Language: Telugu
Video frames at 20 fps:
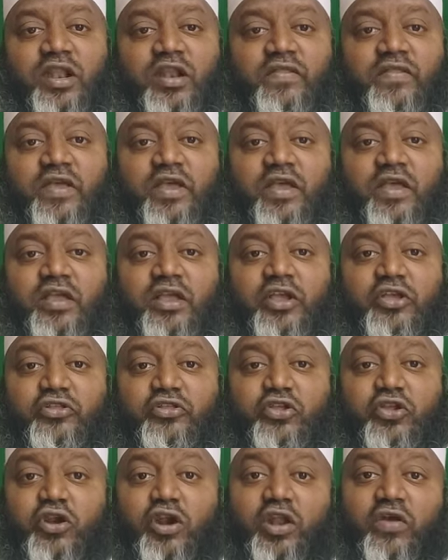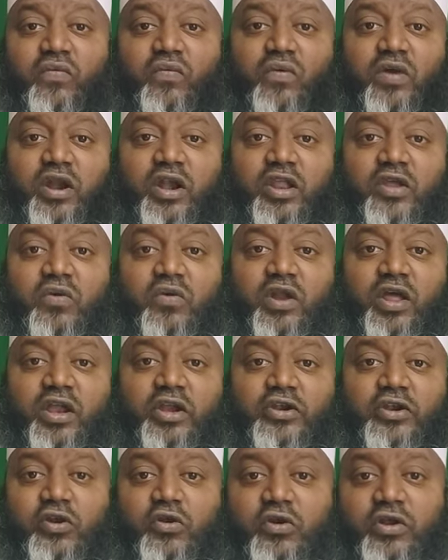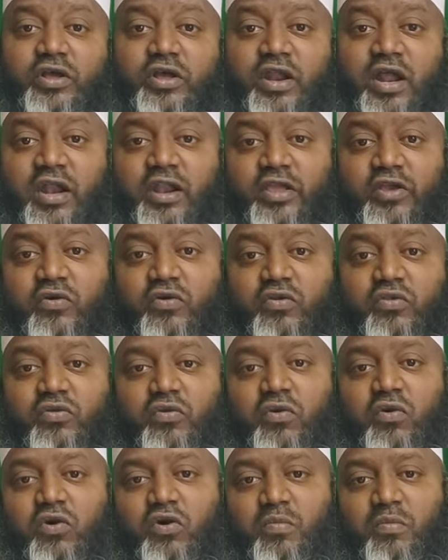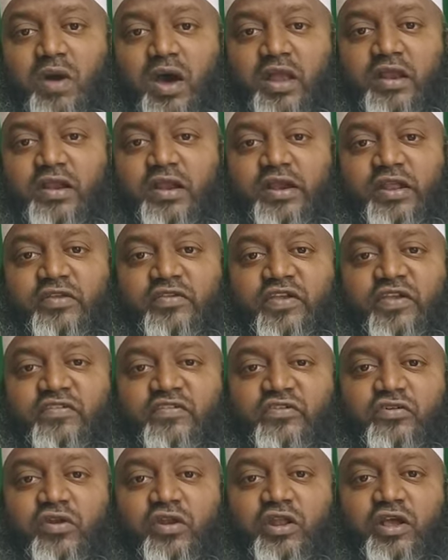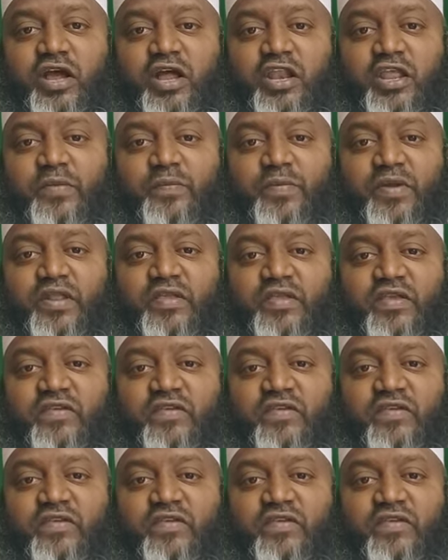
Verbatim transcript: లేనిదే ఇతరులు ఎవరిని కూడా ఇంటిలోనికి రానియకూడదు ఒక మార్కెటింగ్ చేసేటోళ్ళని కానీ పని